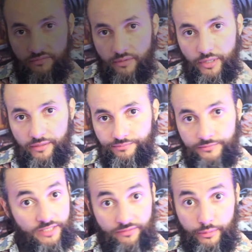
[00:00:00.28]
ça ne va pas,
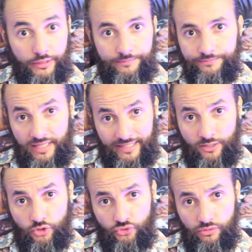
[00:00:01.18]
ça ne va pas. Il y a
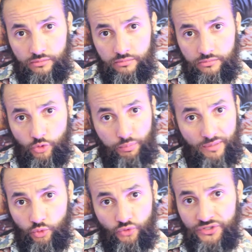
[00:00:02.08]
quelques jours,
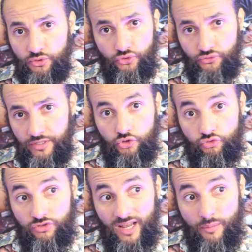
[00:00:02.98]
complètement novice que je suis, je
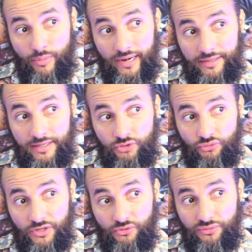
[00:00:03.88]
suis allé me balader
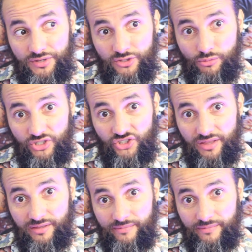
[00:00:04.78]
sur les coulisses de ma chaîne.